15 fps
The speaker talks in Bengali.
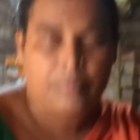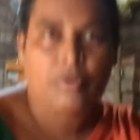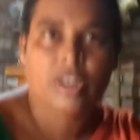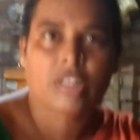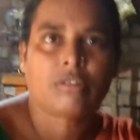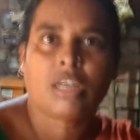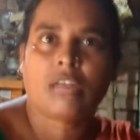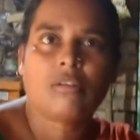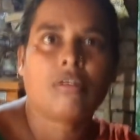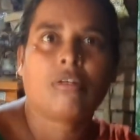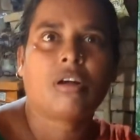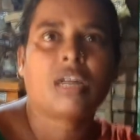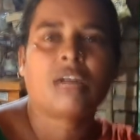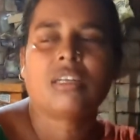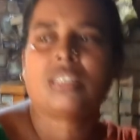তারপরে তো
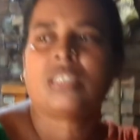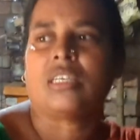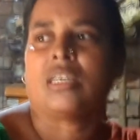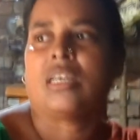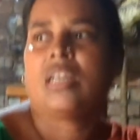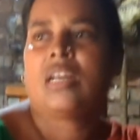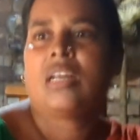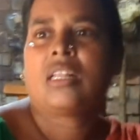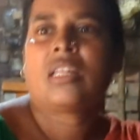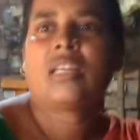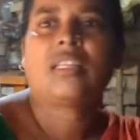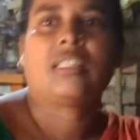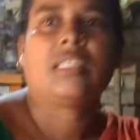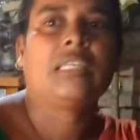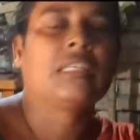এইগুলো করা হয়েছে
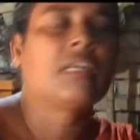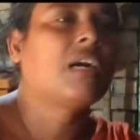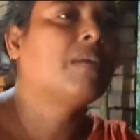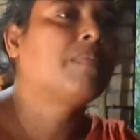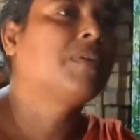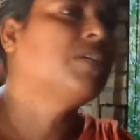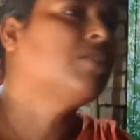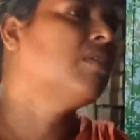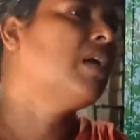তাহলে তিন টাকা